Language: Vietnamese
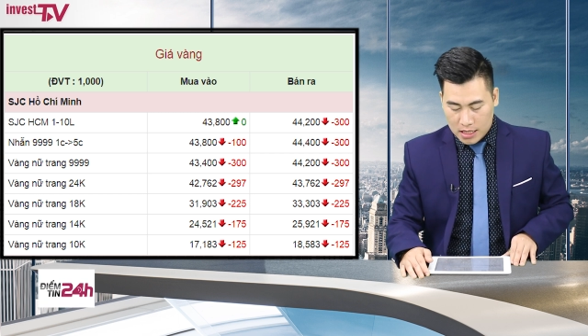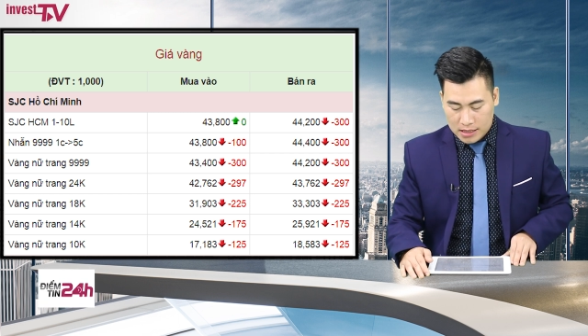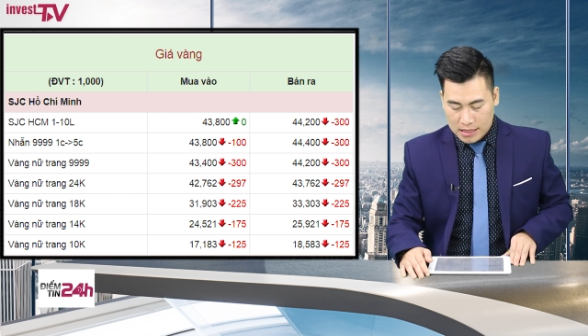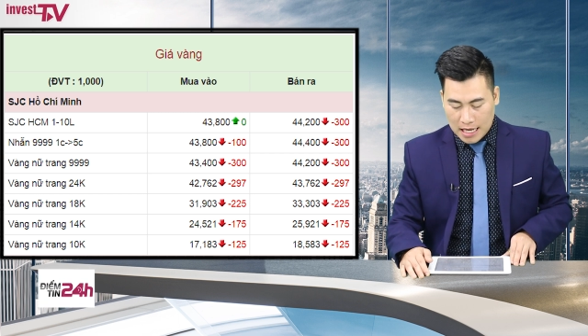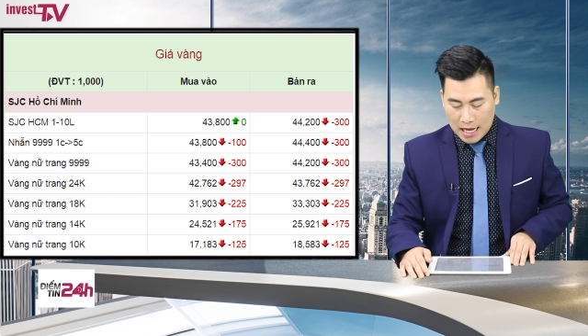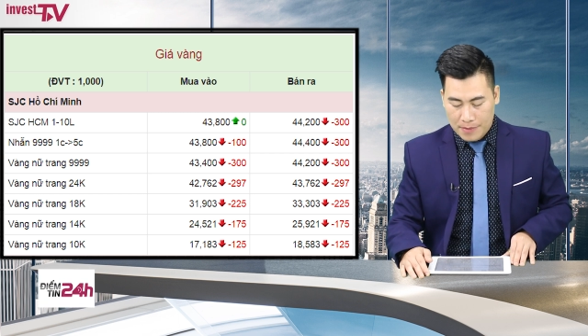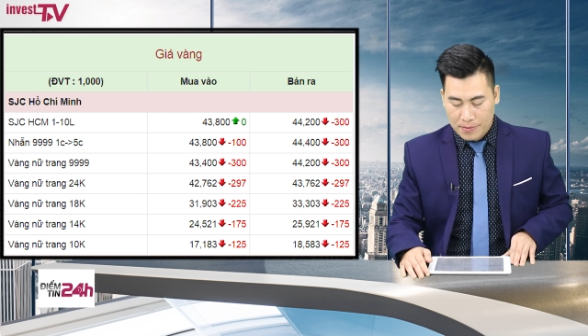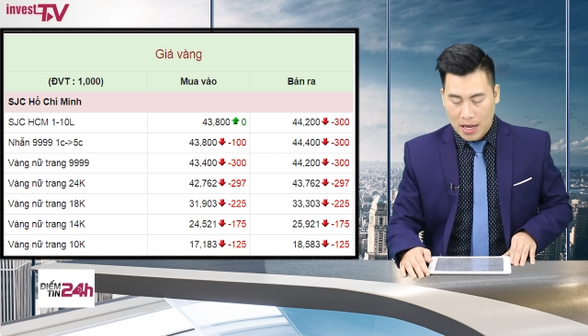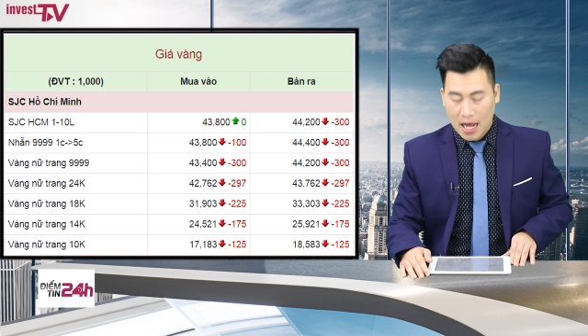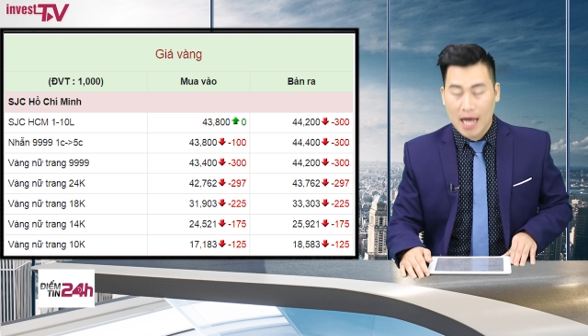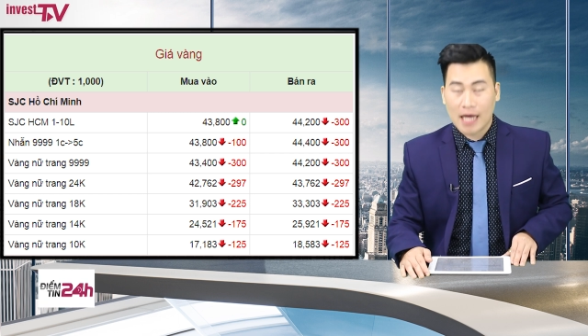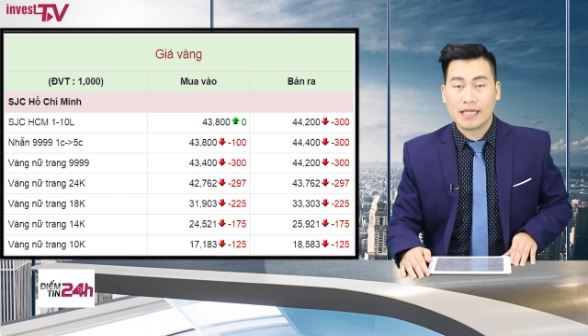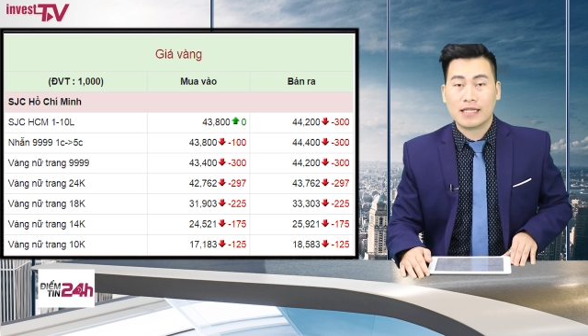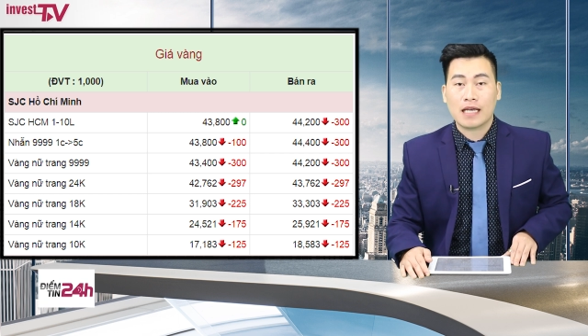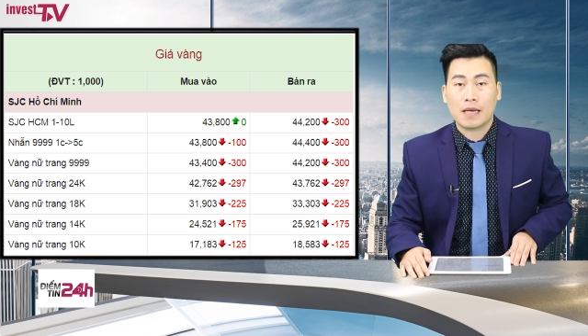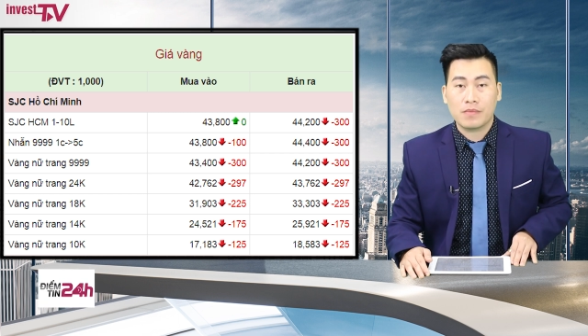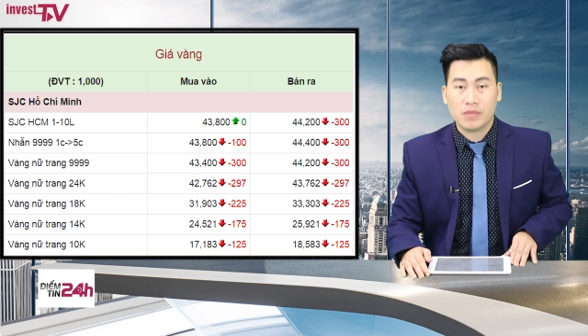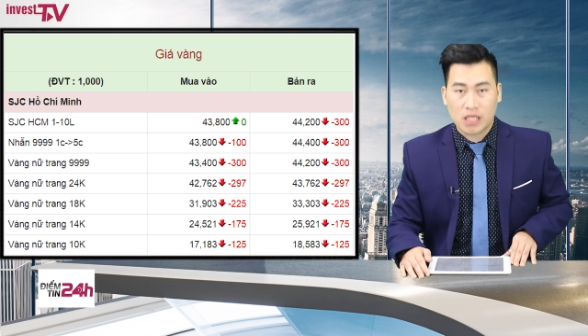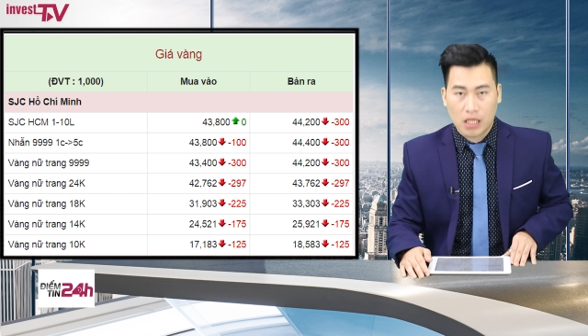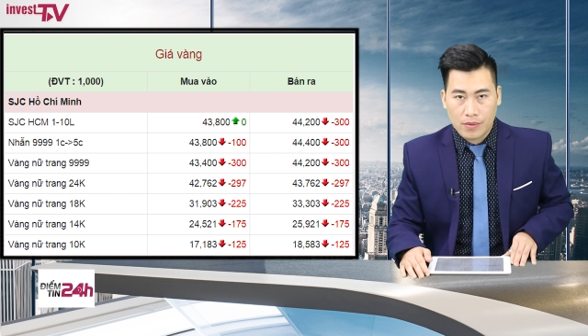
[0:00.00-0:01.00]
giảm
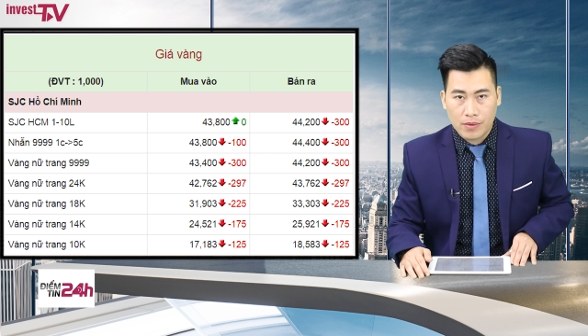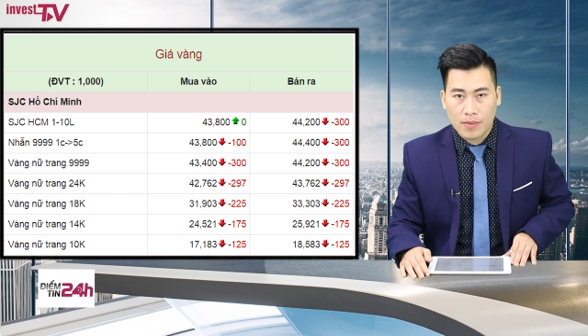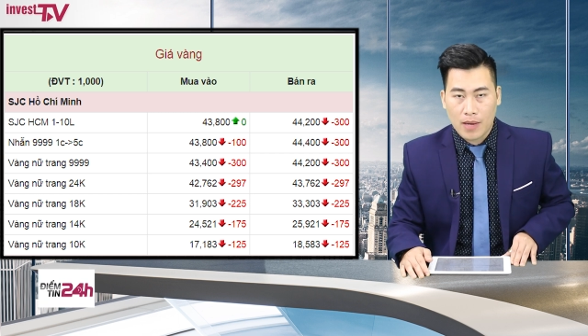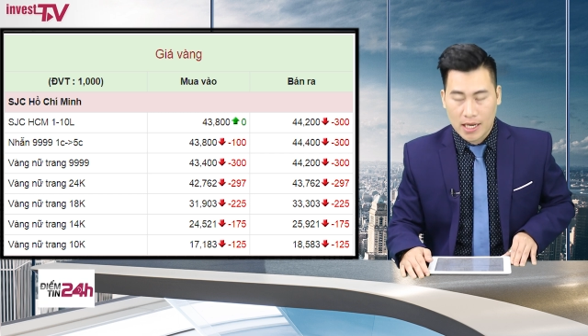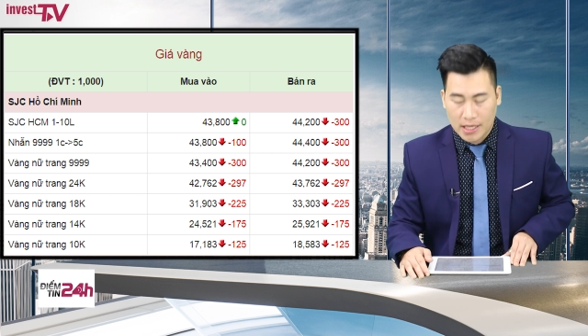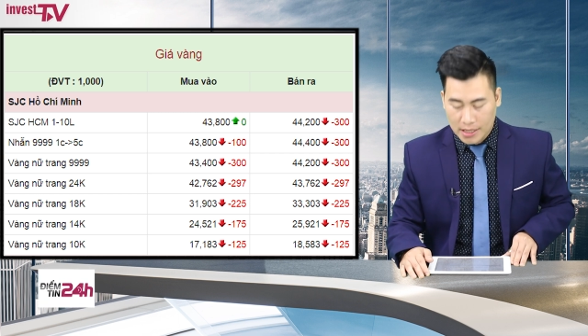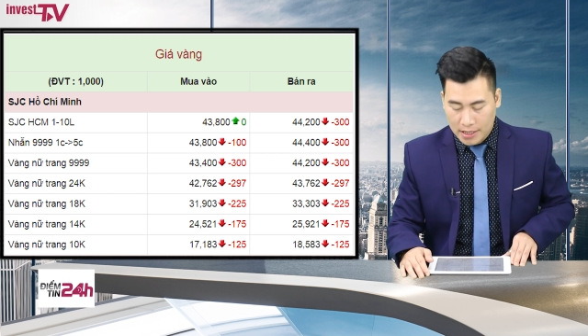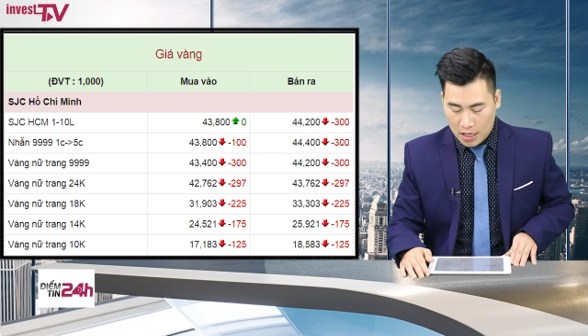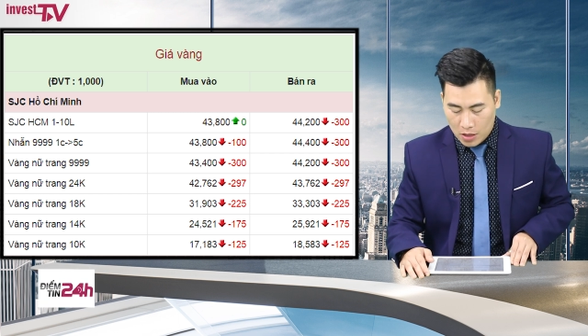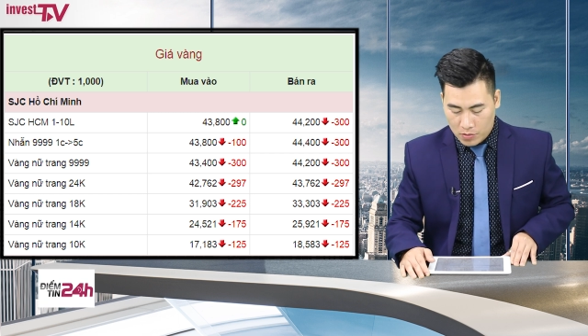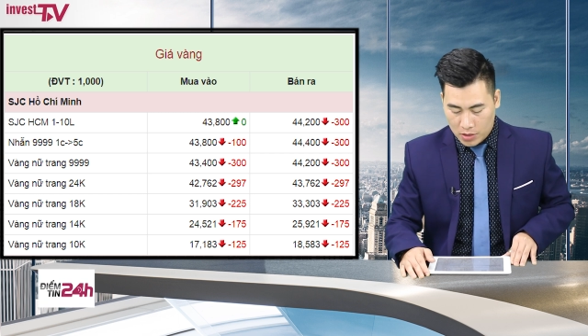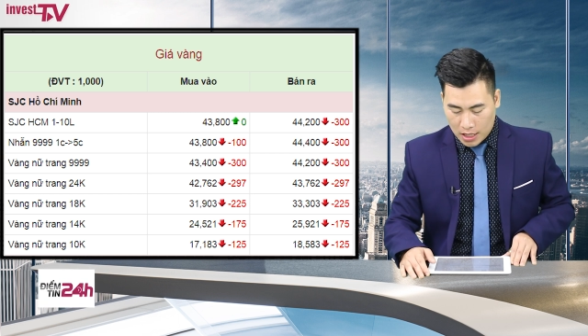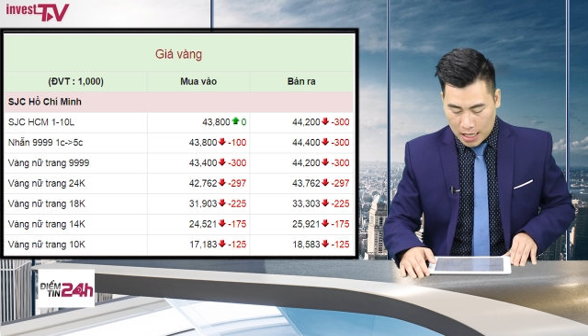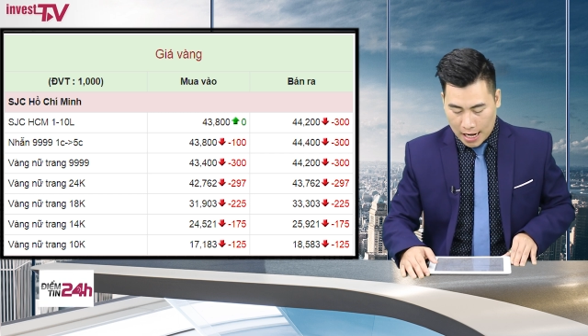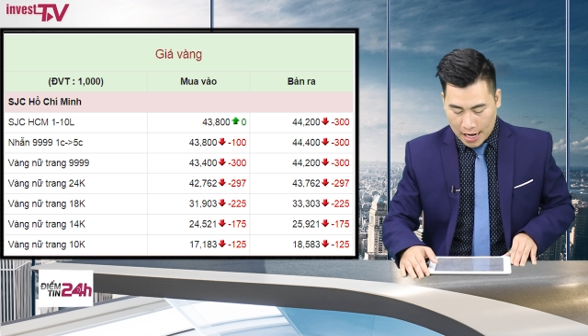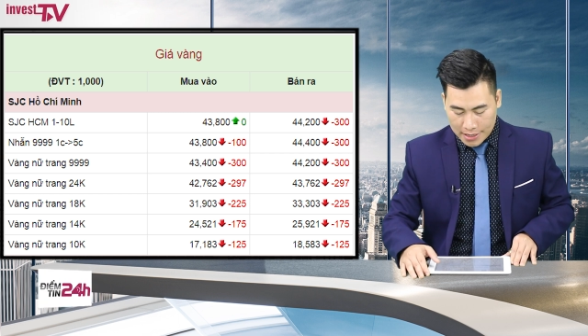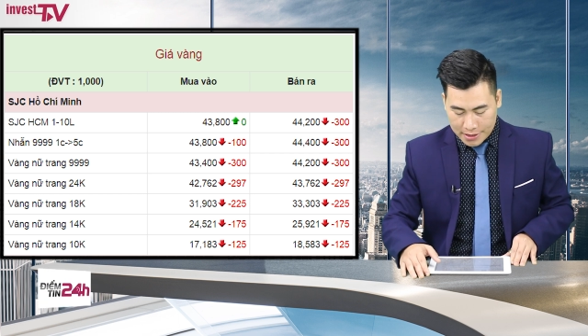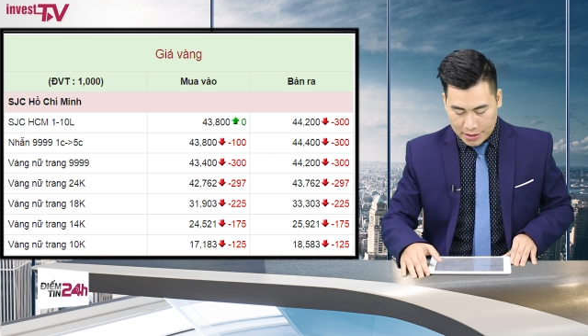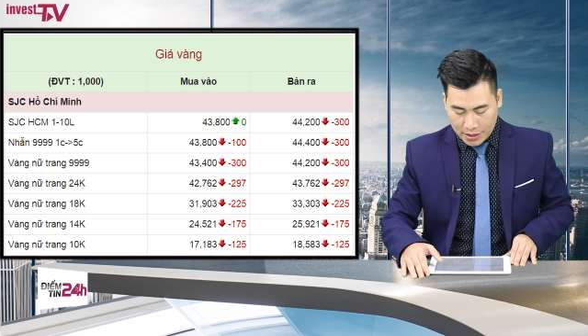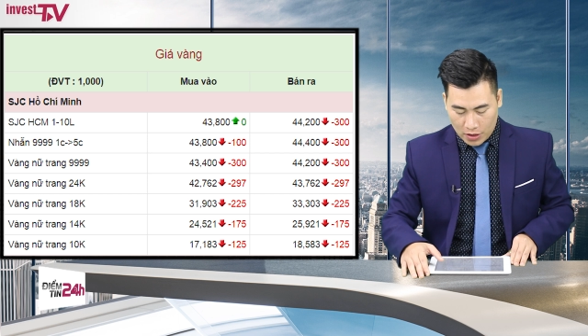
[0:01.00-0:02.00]
297.000 đồng ở
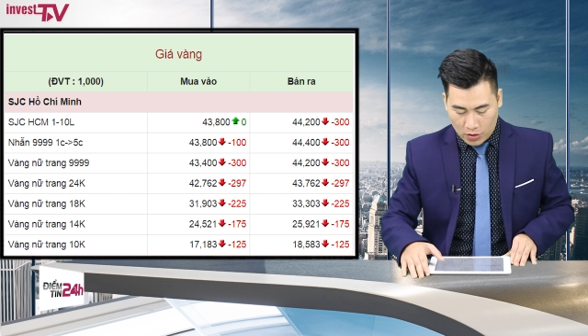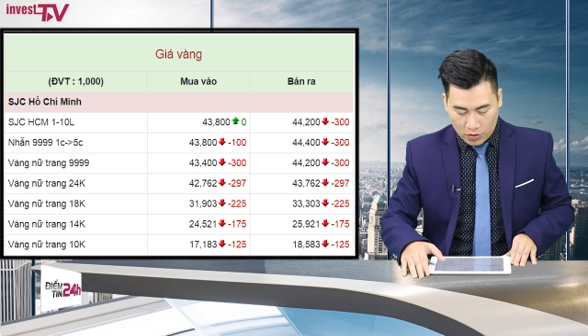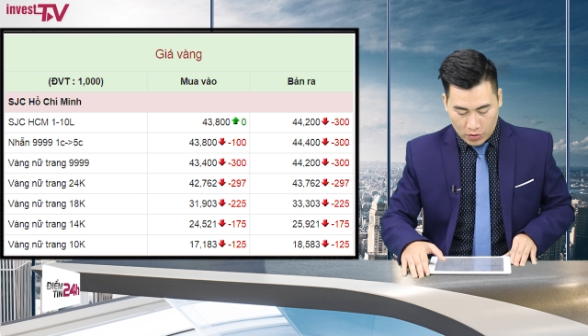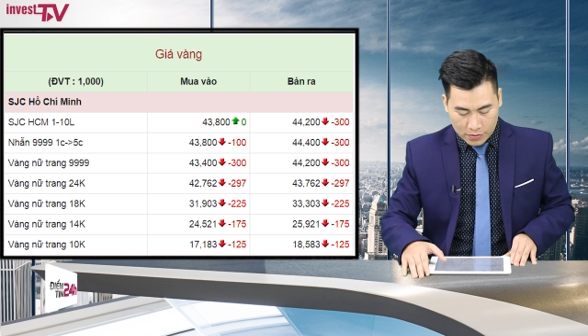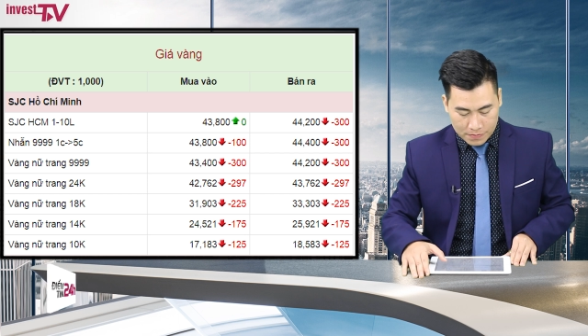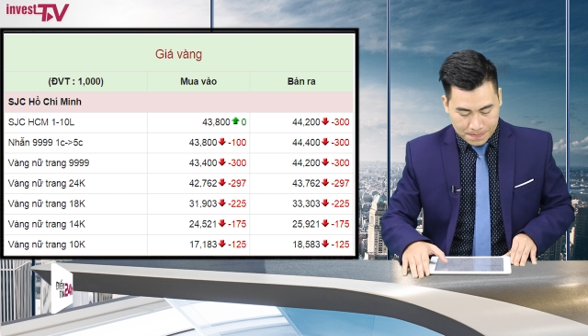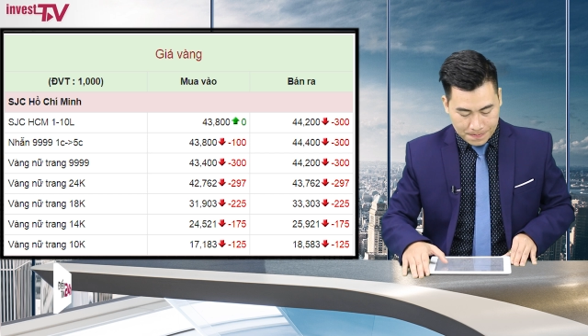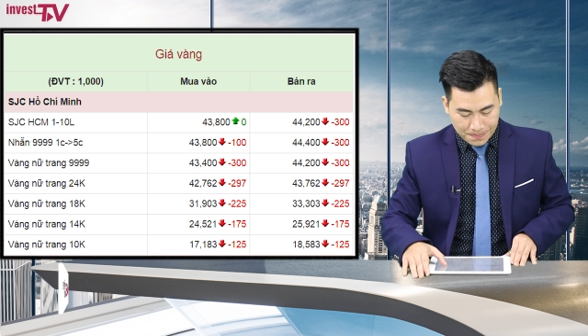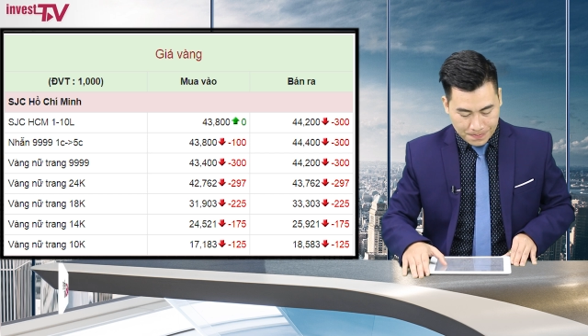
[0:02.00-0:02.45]
cả hai chiều.